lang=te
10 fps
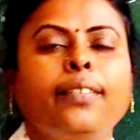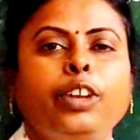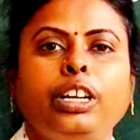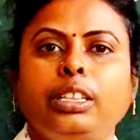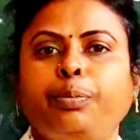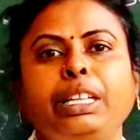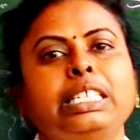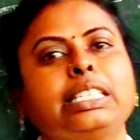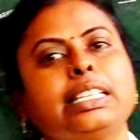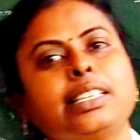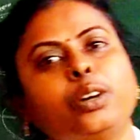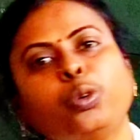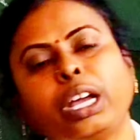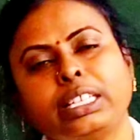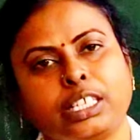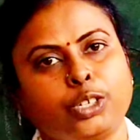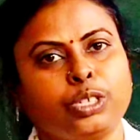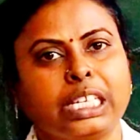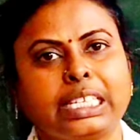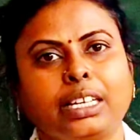వీడిది మంచి చేశాడు అది చెడు
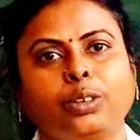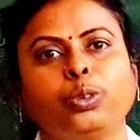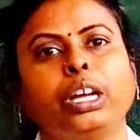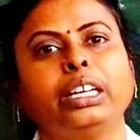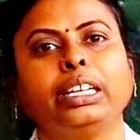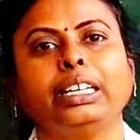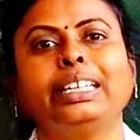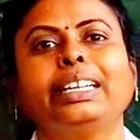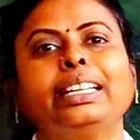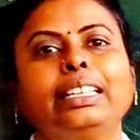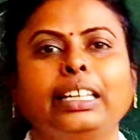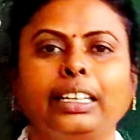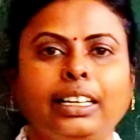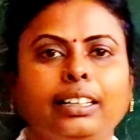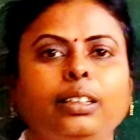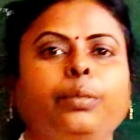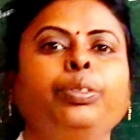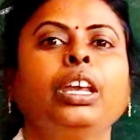చేశాడు అని అంటే దానికి అర్థం